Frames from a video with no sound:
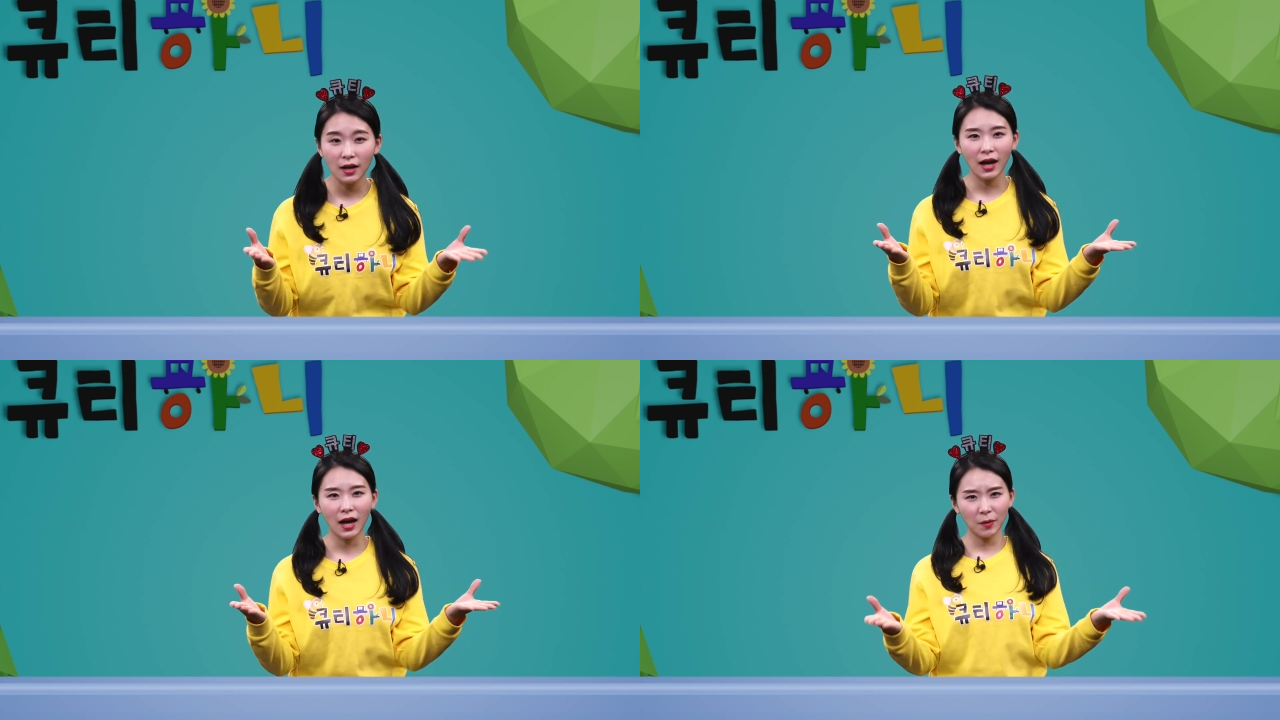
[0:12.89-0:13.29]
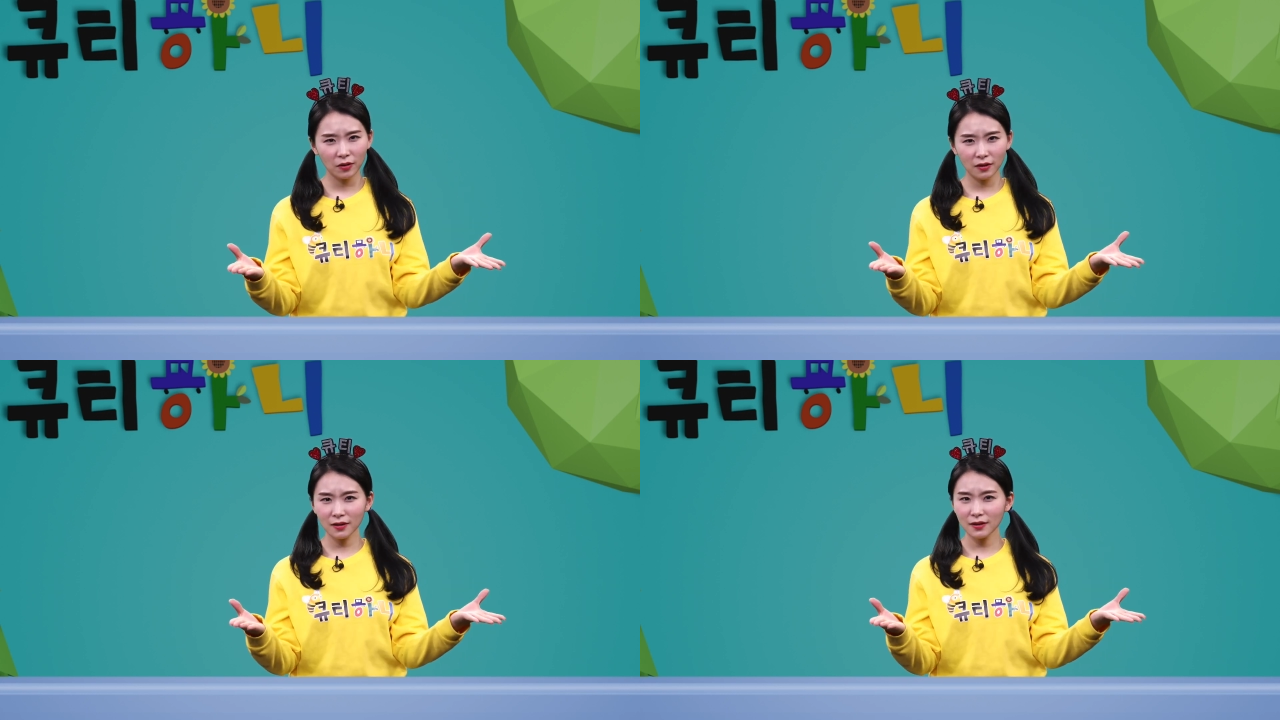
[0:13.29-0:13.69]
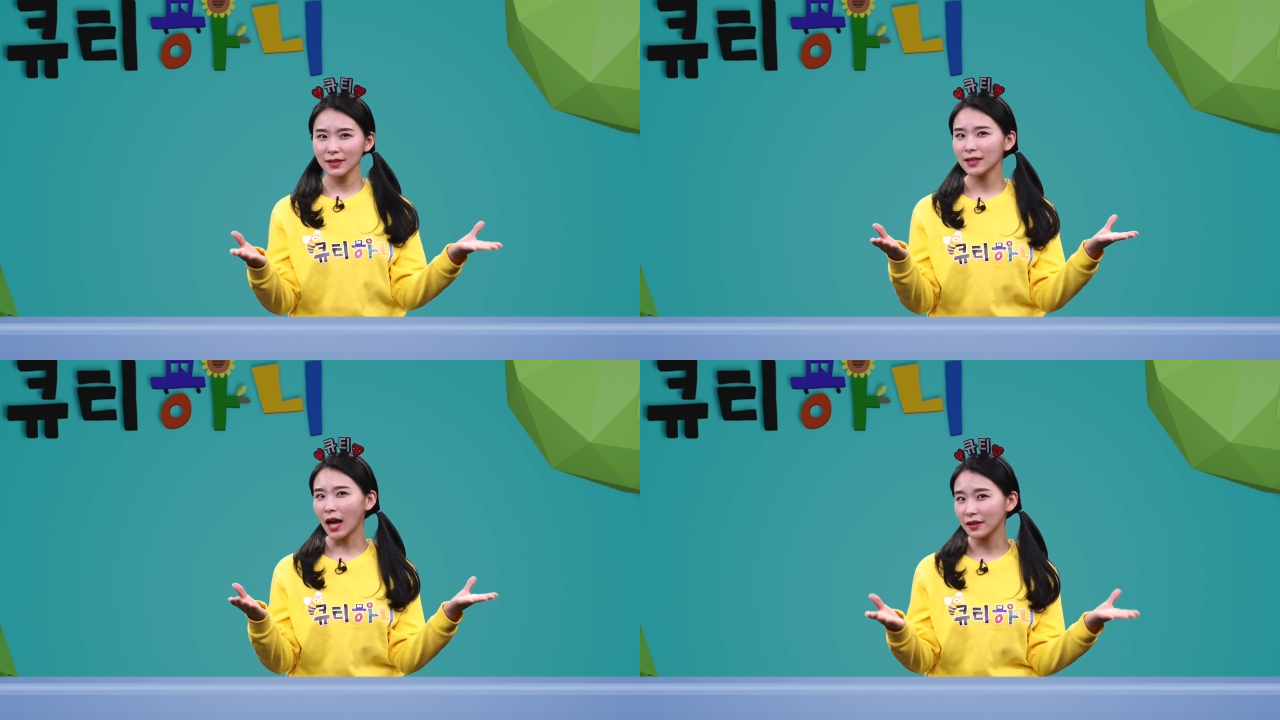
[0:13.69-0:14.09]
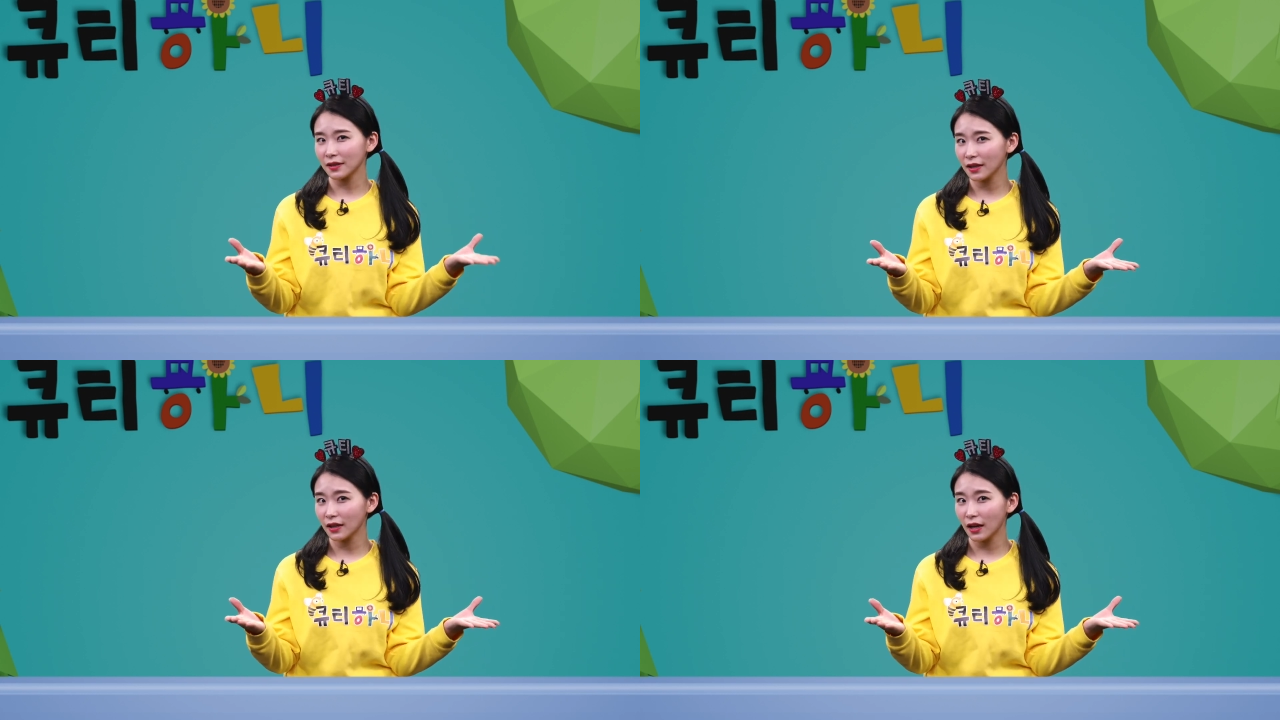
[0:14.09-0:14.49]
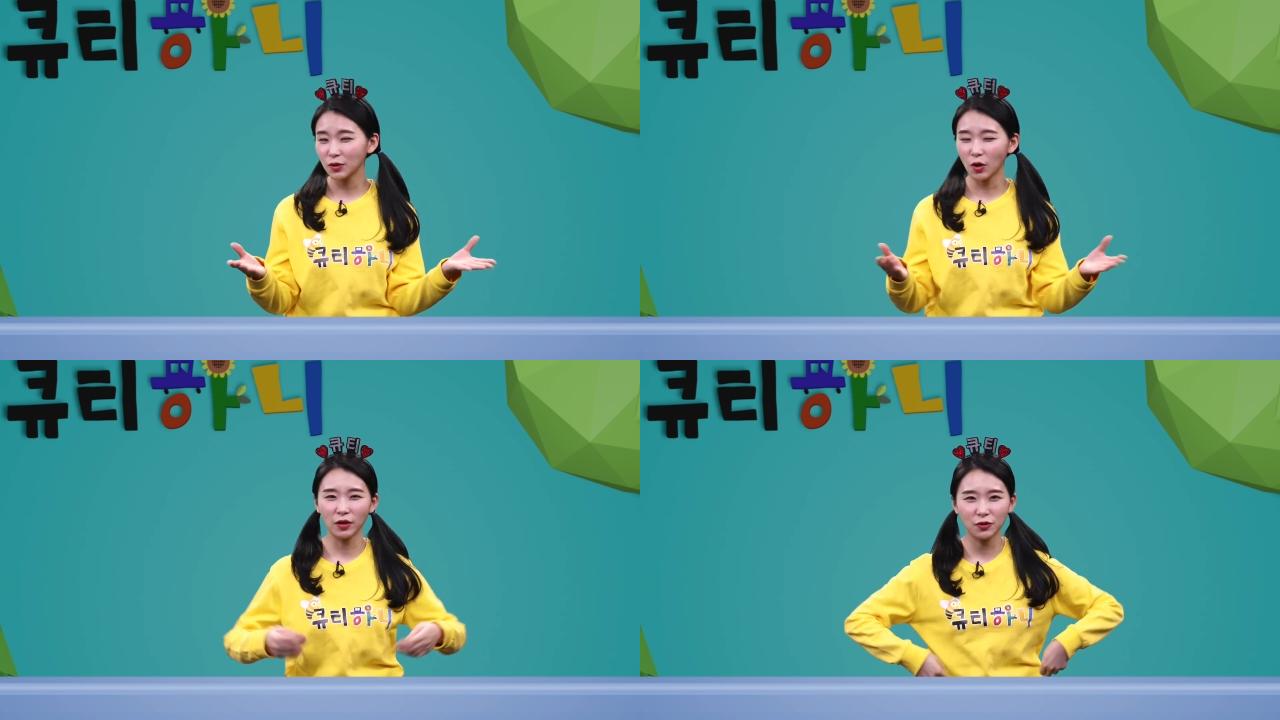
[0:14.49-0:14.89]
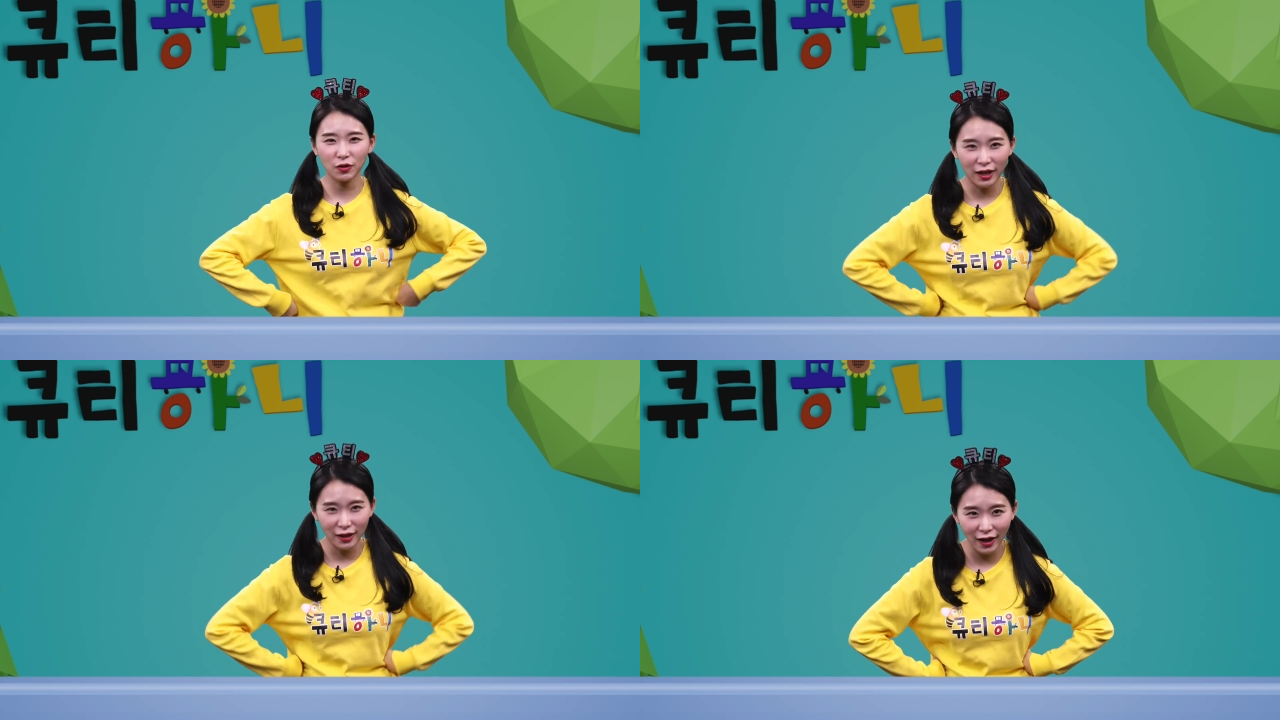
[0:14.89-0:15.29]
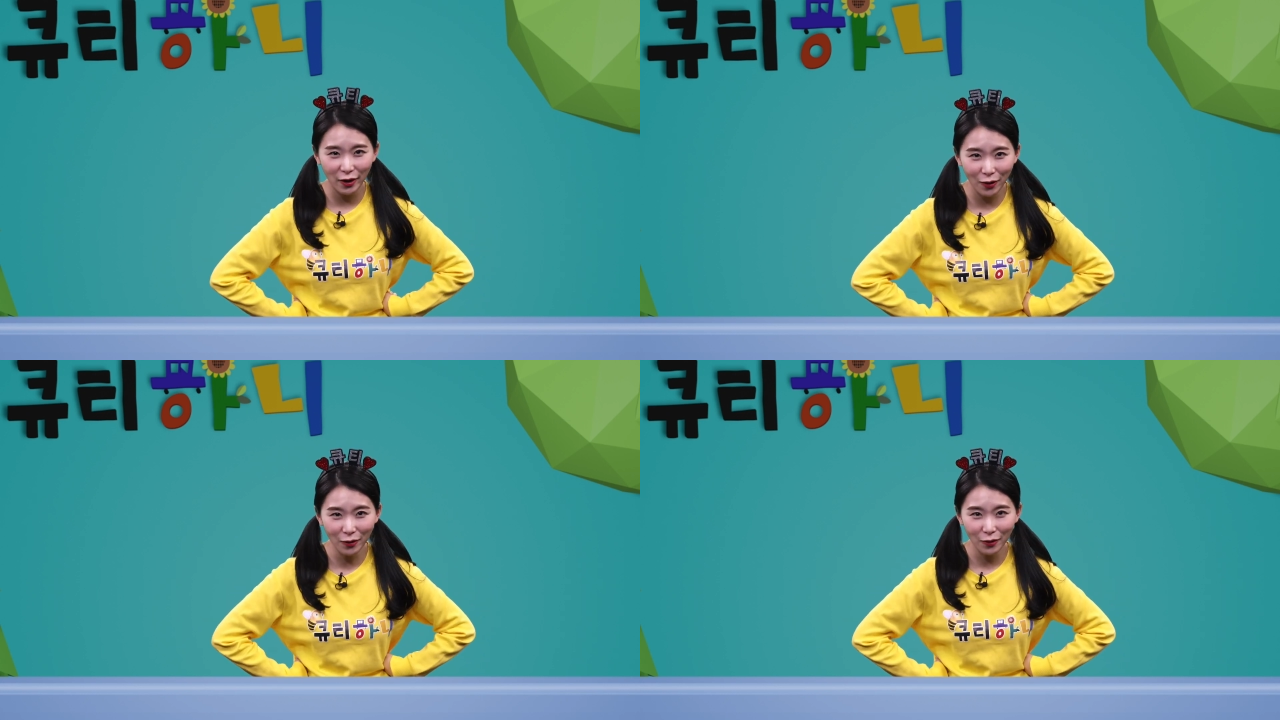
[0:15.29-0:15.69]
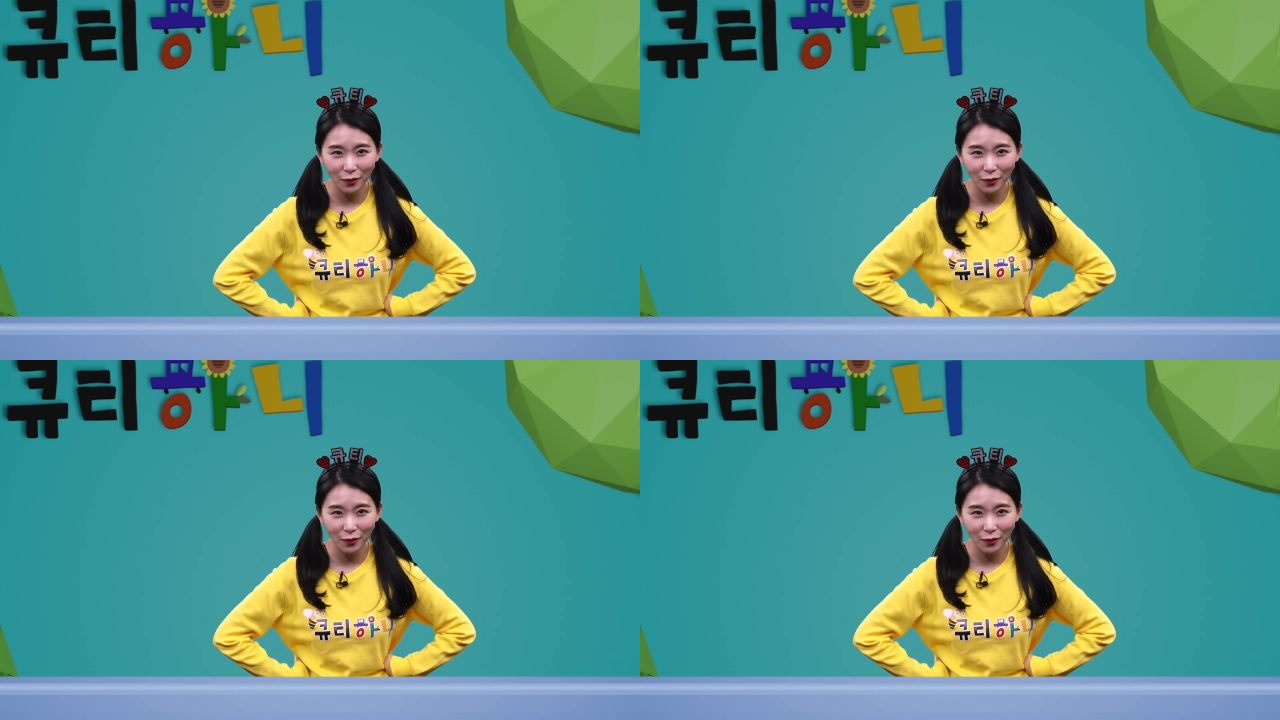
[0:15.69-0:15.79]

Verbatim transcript: 하면은 자신있게 전할 수가 있나요?